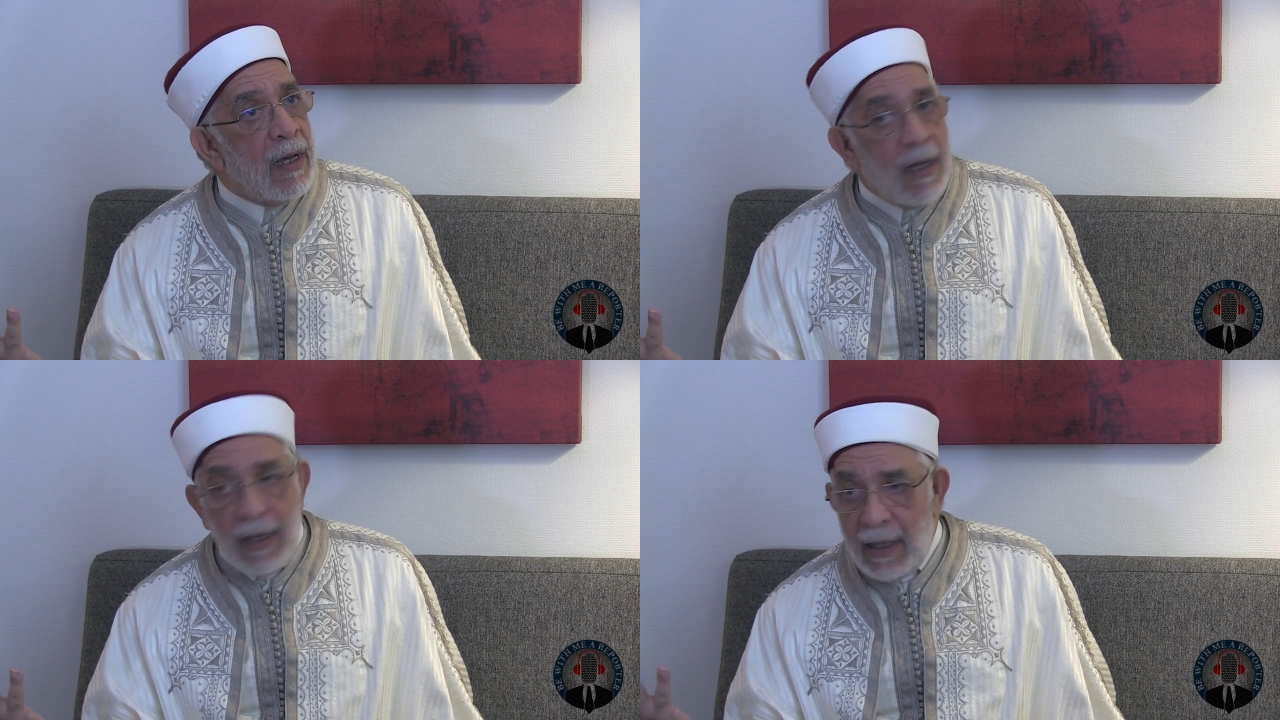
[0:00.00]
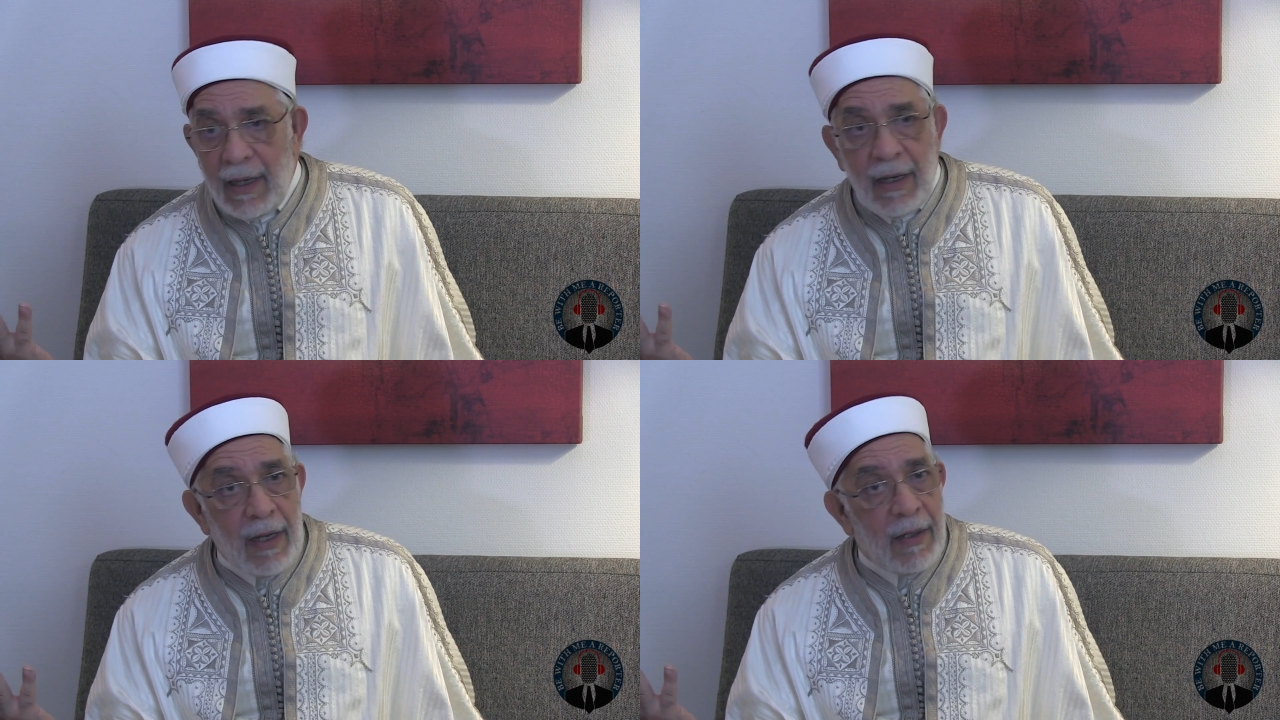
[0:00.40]

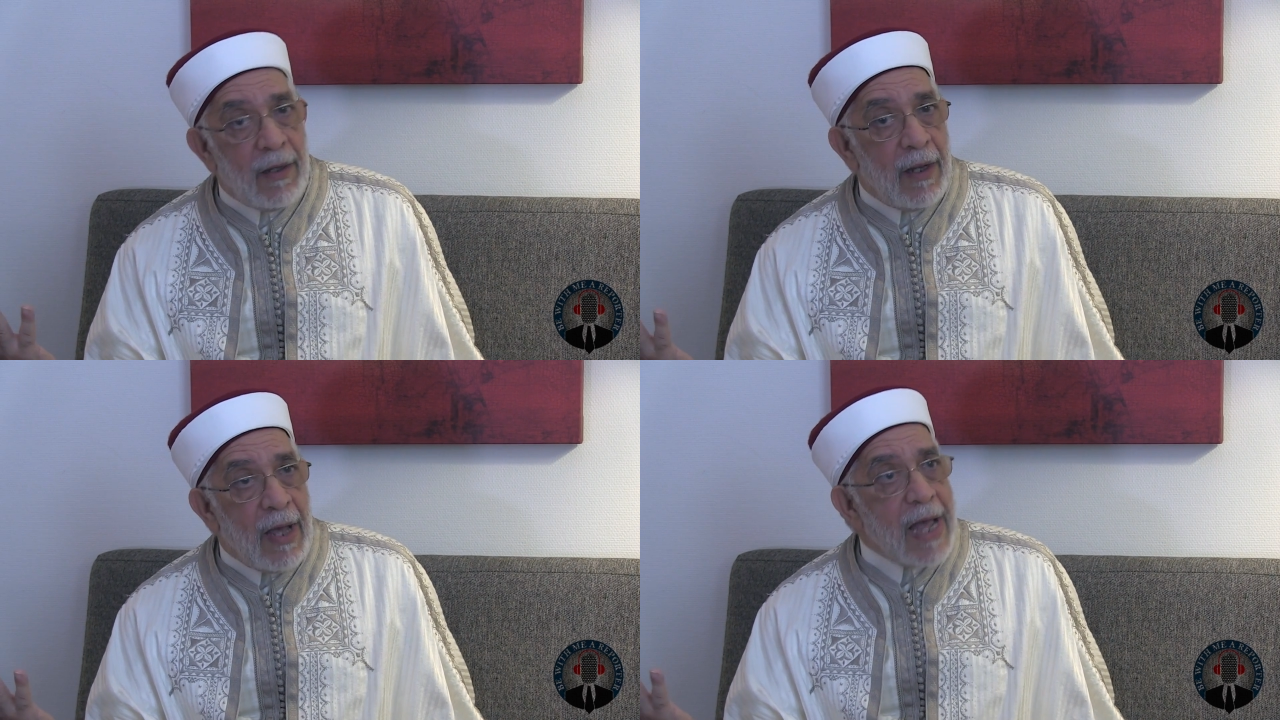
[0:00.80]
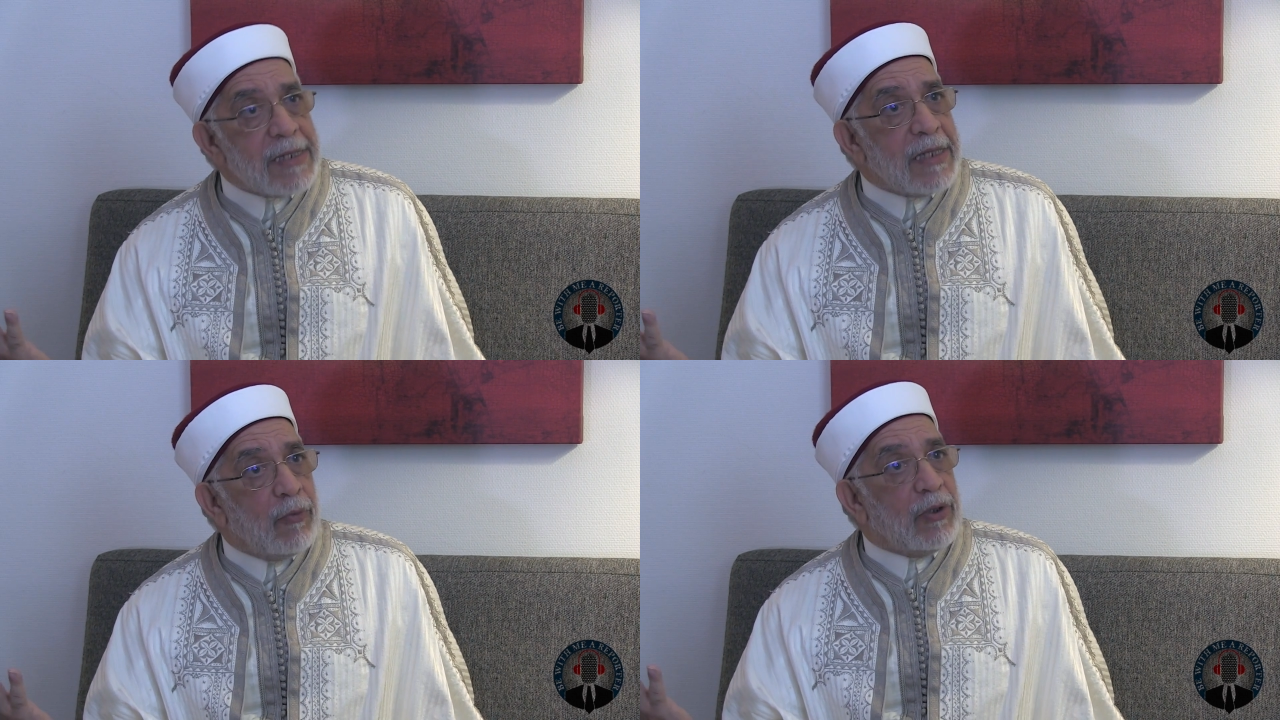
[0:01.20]
آه،
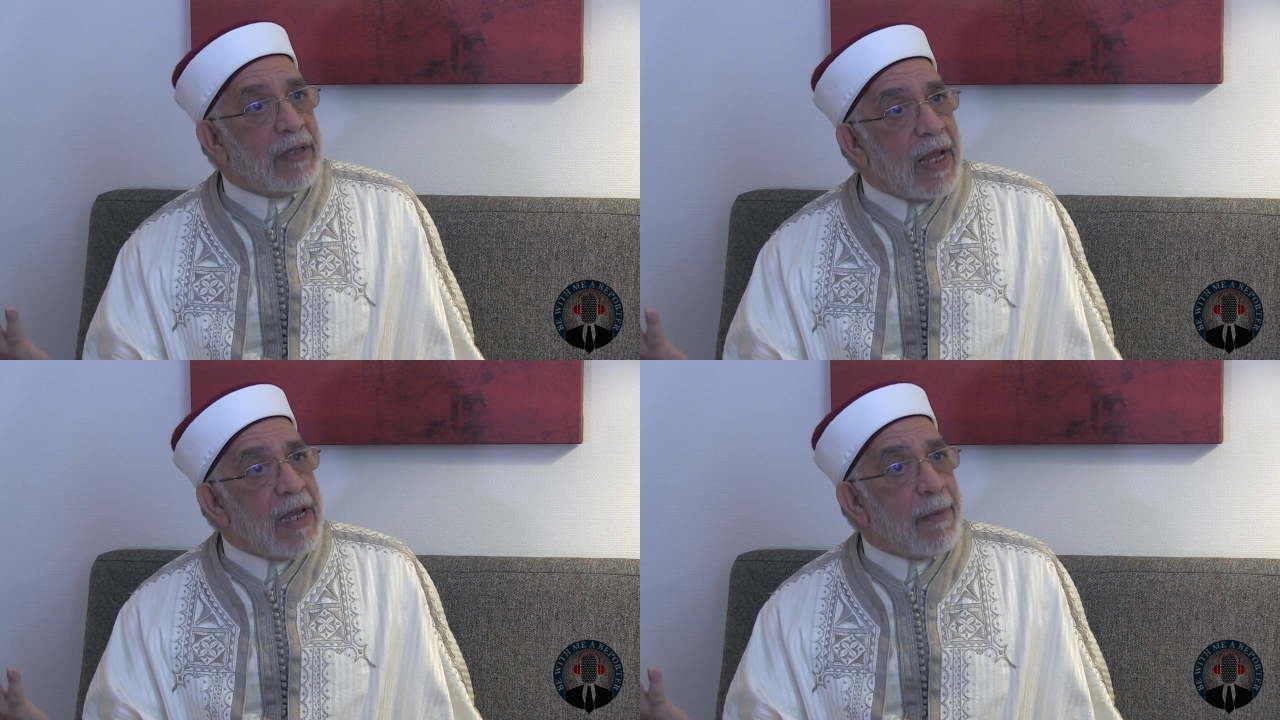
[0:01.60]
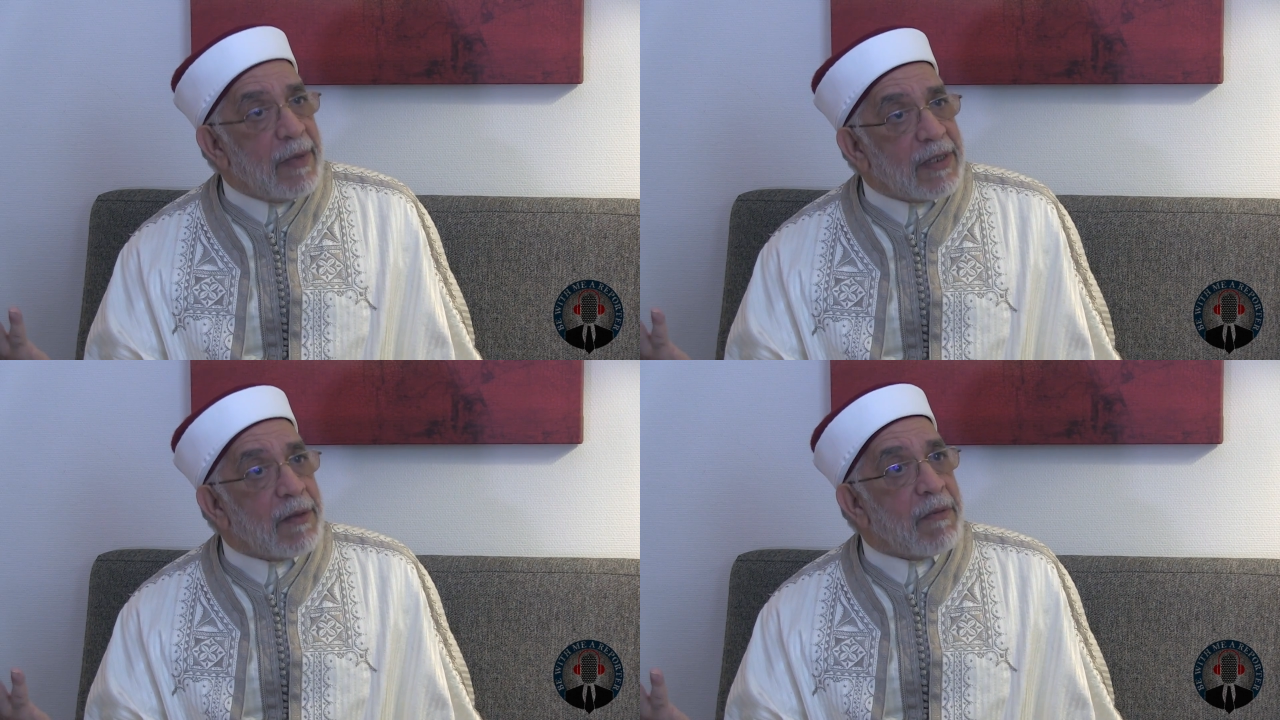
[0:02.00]
آسيا متدينة
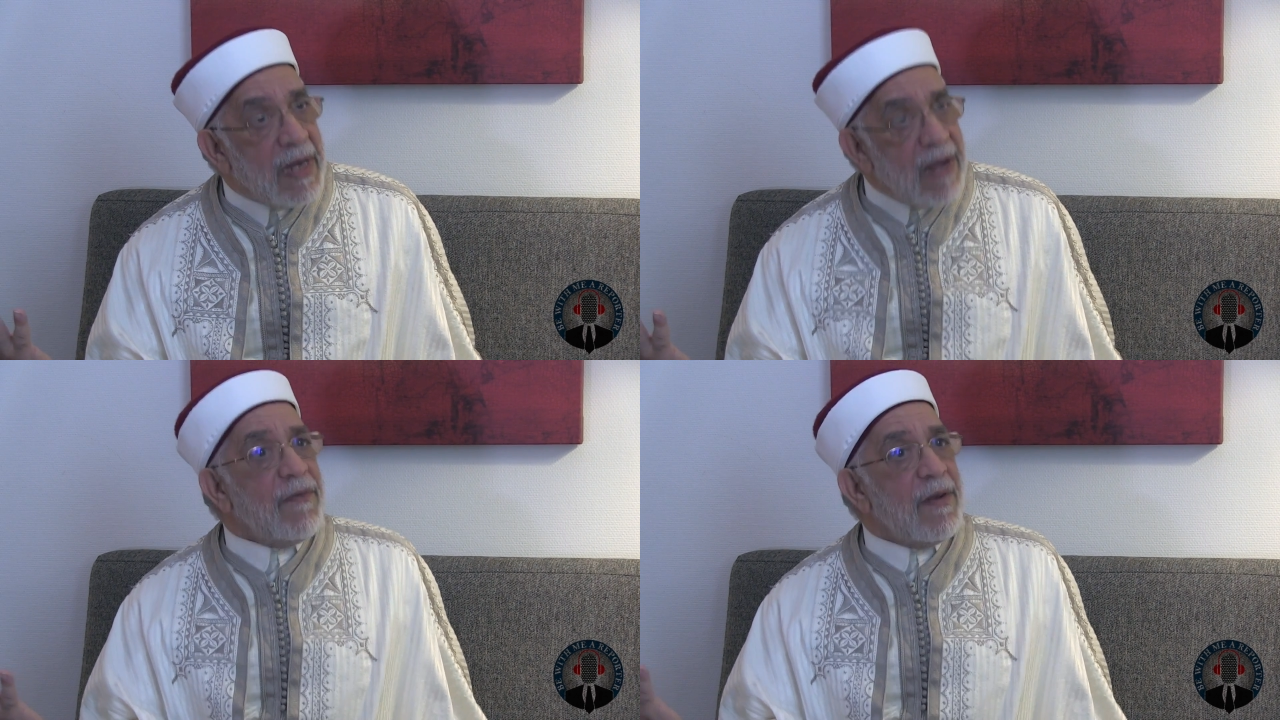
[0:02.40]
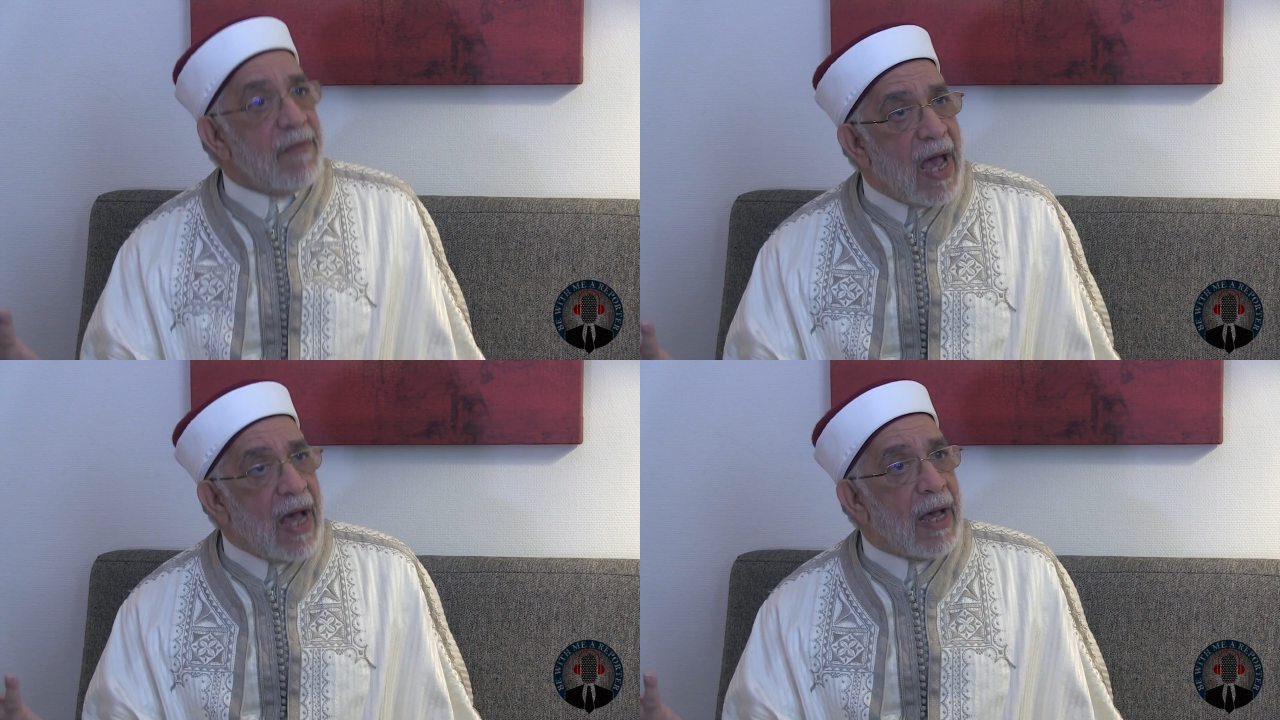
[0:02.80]
بنسبة
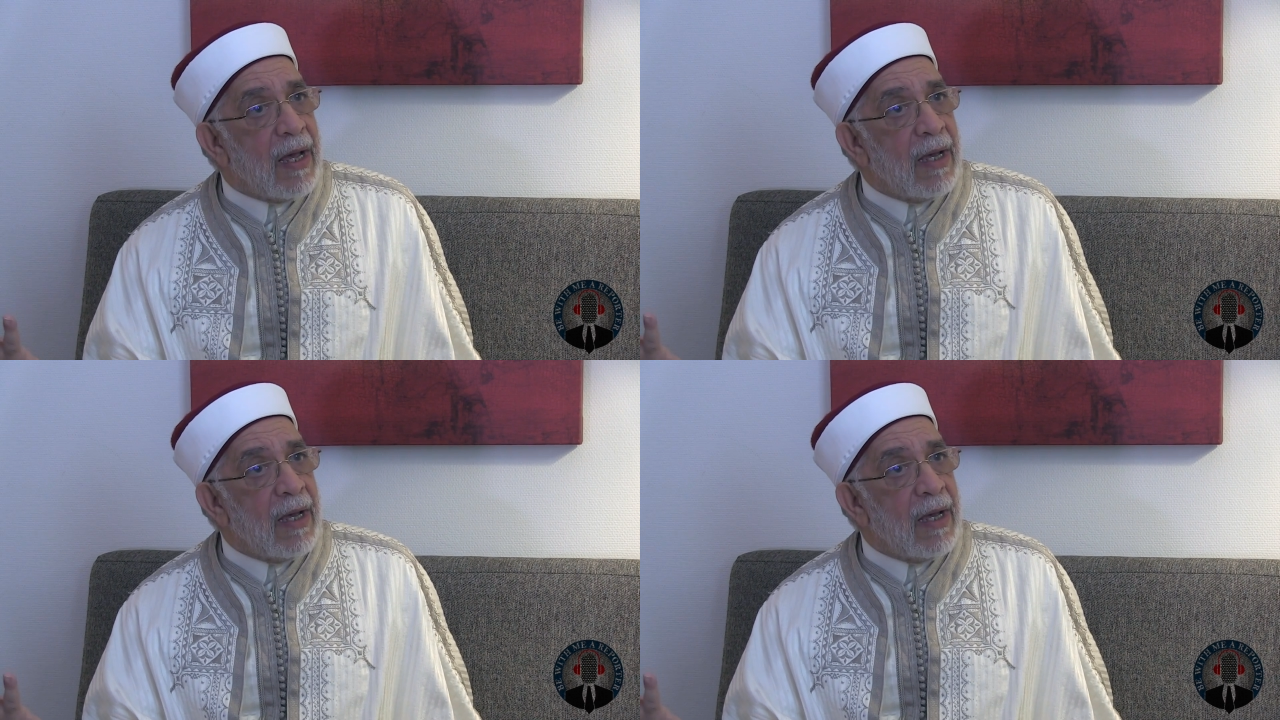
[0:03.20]
80%